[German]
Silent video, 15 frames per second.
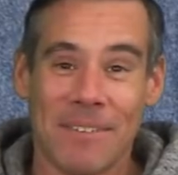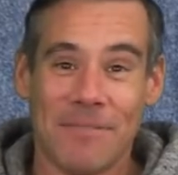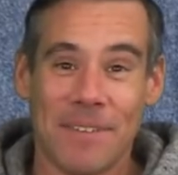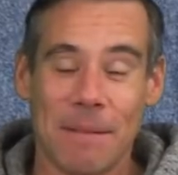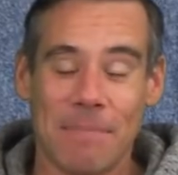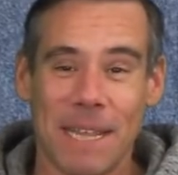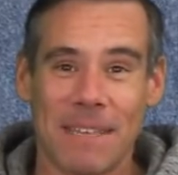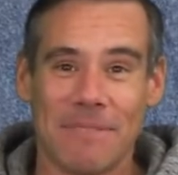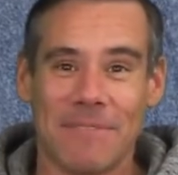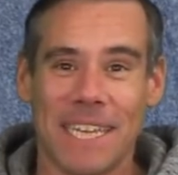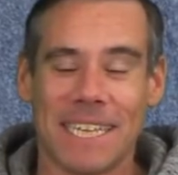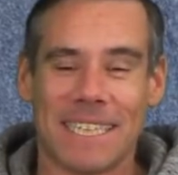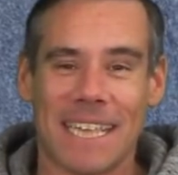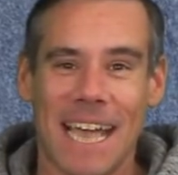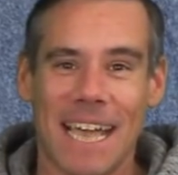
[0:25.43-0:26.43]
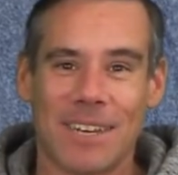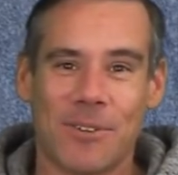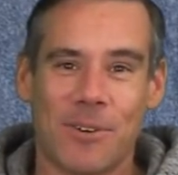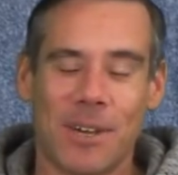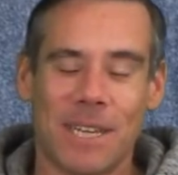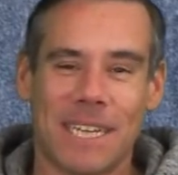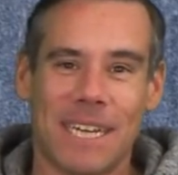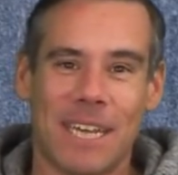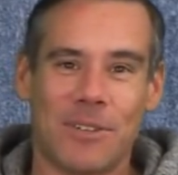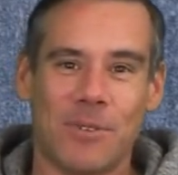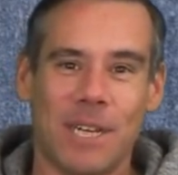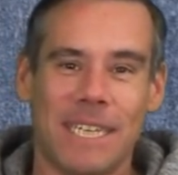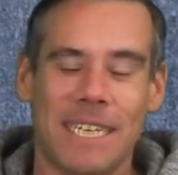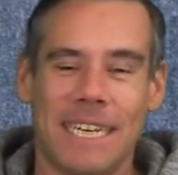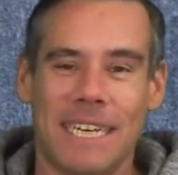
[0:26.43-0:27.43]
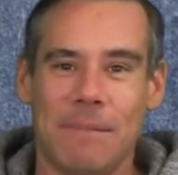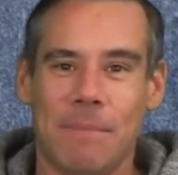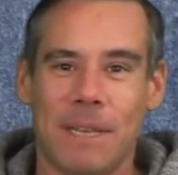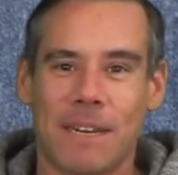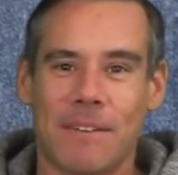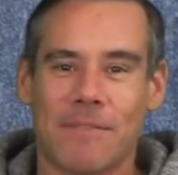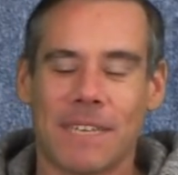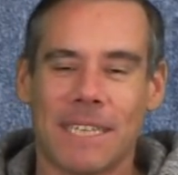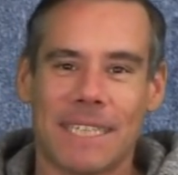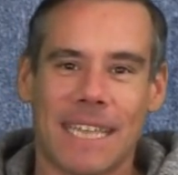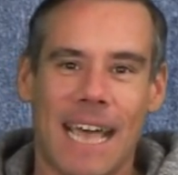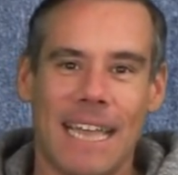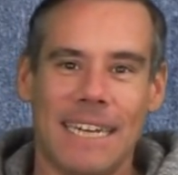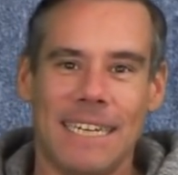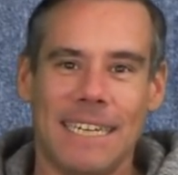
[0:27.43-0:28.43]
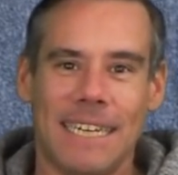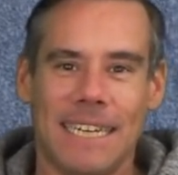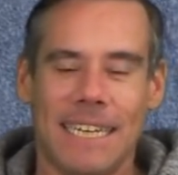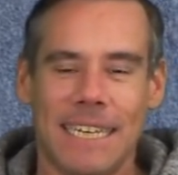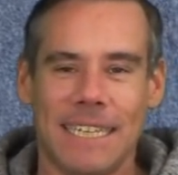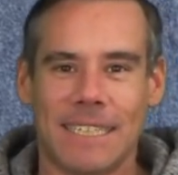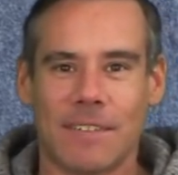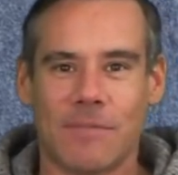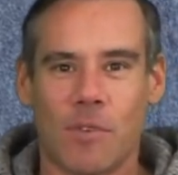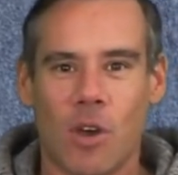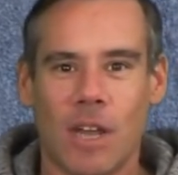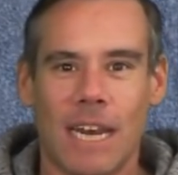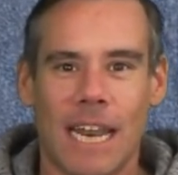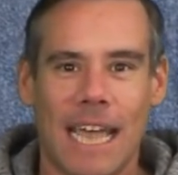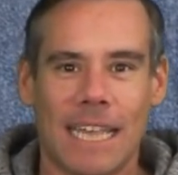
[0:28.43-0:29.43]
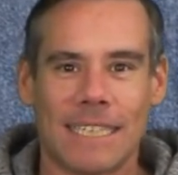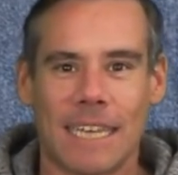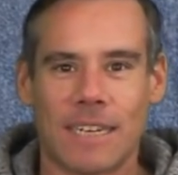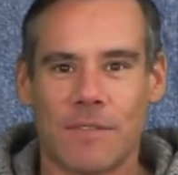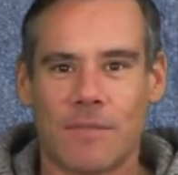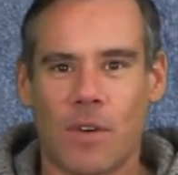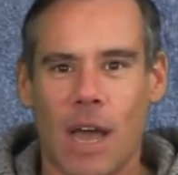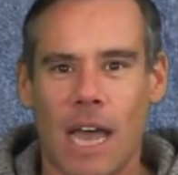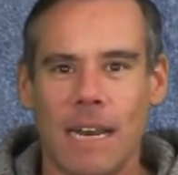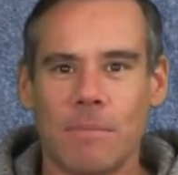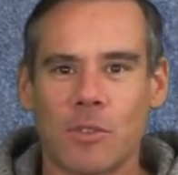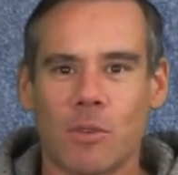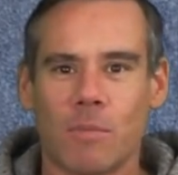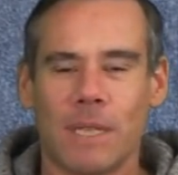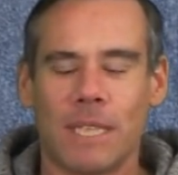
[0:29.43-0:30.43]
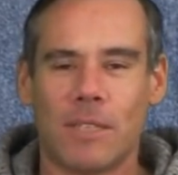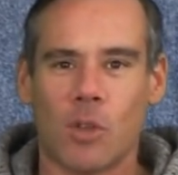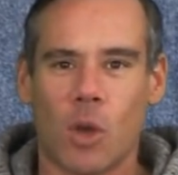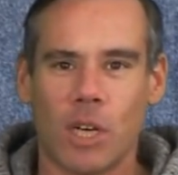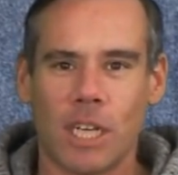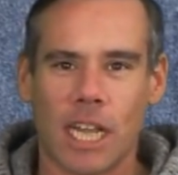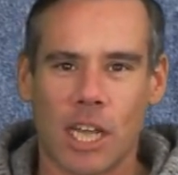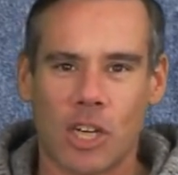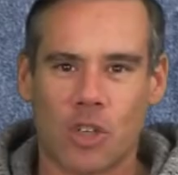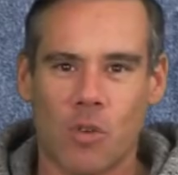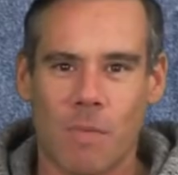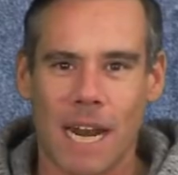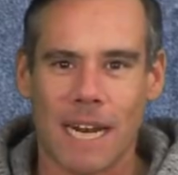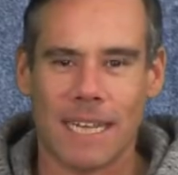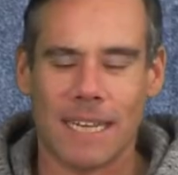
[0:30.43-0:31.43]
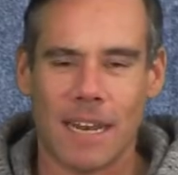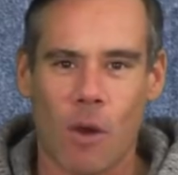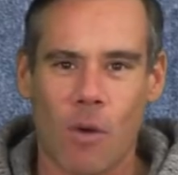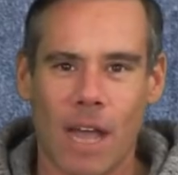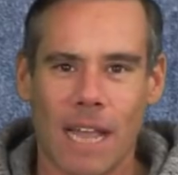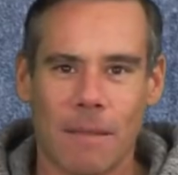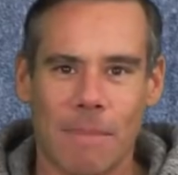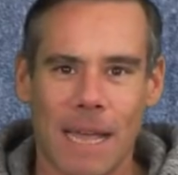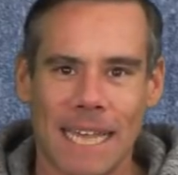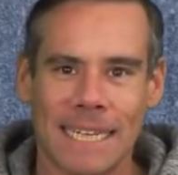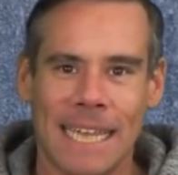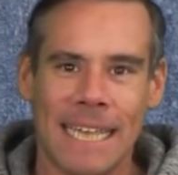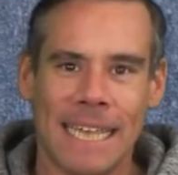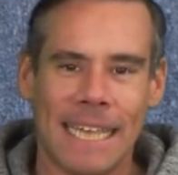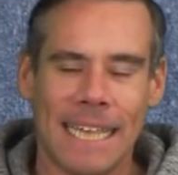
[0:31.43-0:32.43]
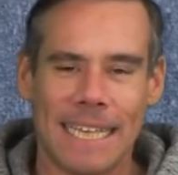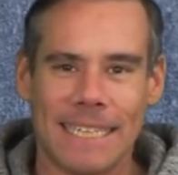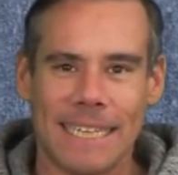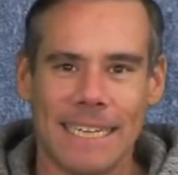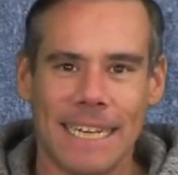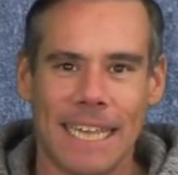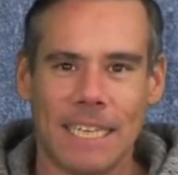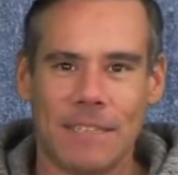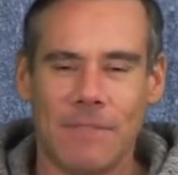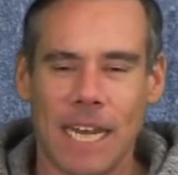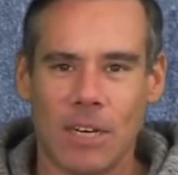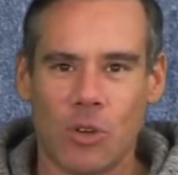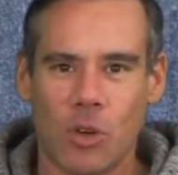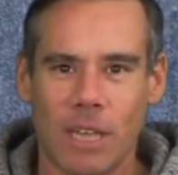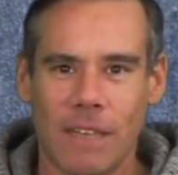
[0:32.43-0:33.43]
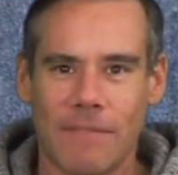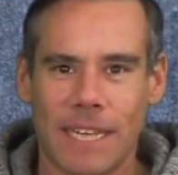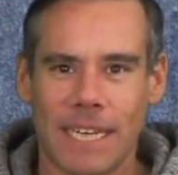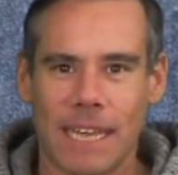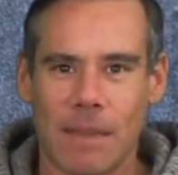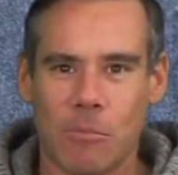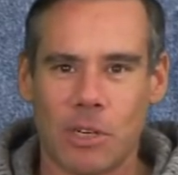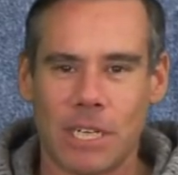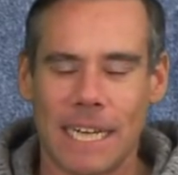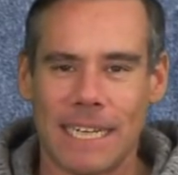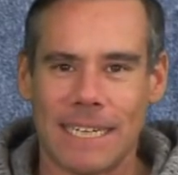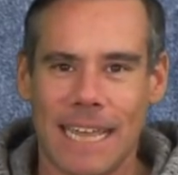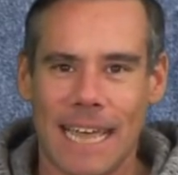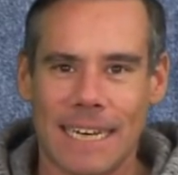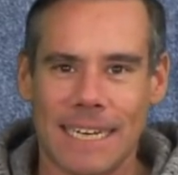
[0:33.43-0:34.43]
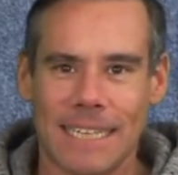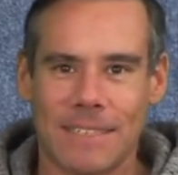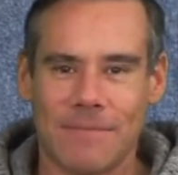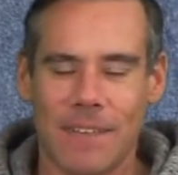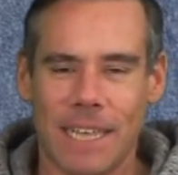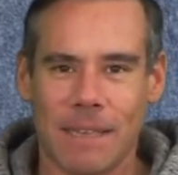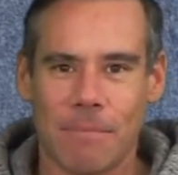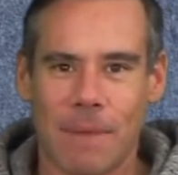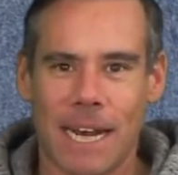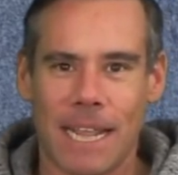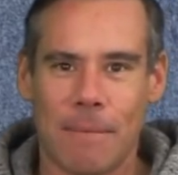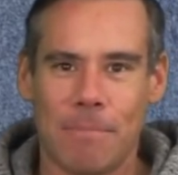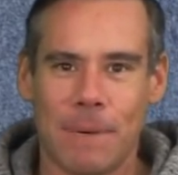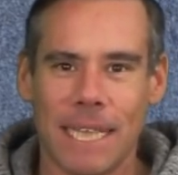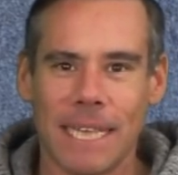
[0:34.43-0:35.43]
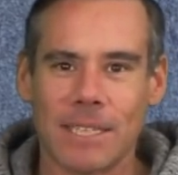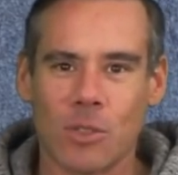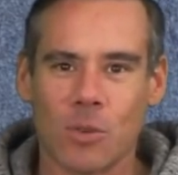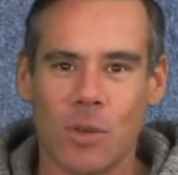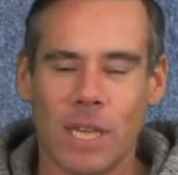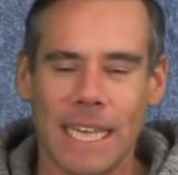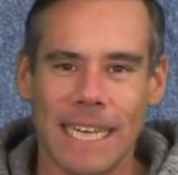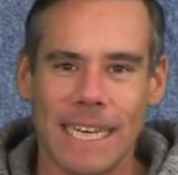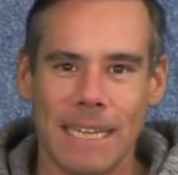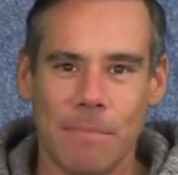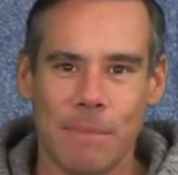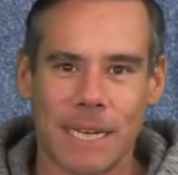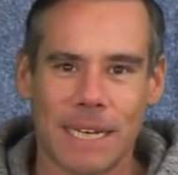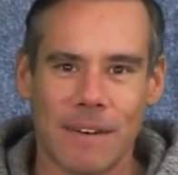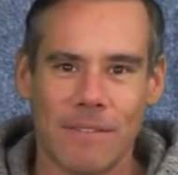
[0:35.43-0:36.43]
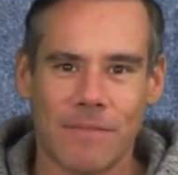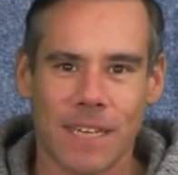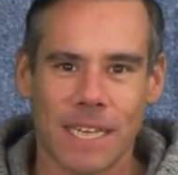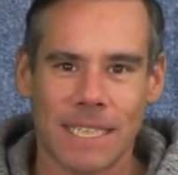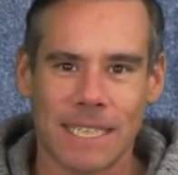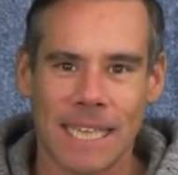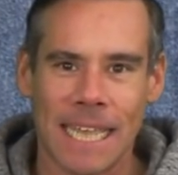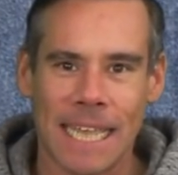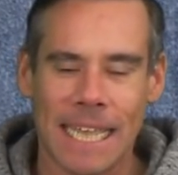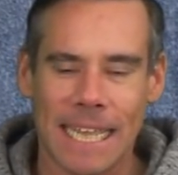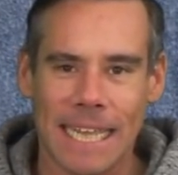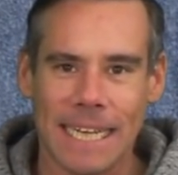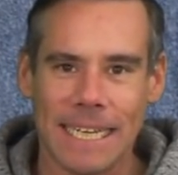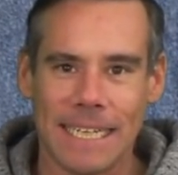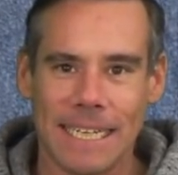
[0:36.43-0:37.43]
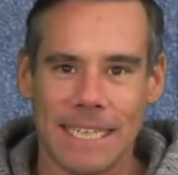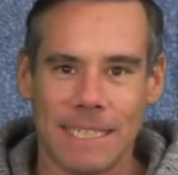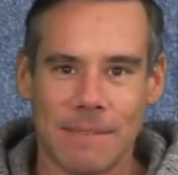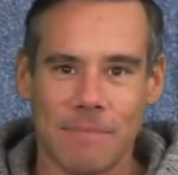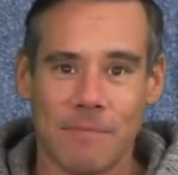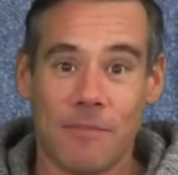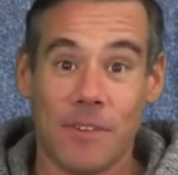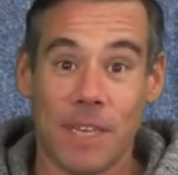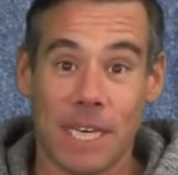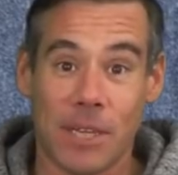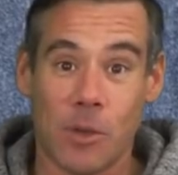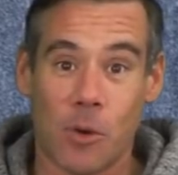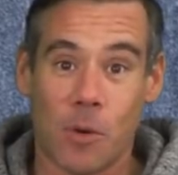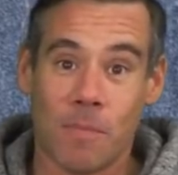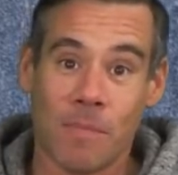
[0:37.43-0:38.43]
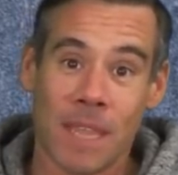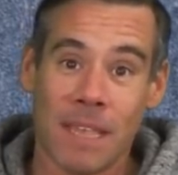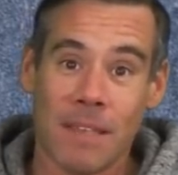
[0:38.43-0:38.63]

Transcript: Wir blicken, wie gesagt, heute natürlich in die Mittelfrist rein, in die nächste Woche. Lars hatte vor allem so bis Sonntag schon mal genauer gemacht. Es sind ja jetzt wieder neue Wettermodelle da, deswegen mal der Blick so in die Mittelfrist in diesem Video.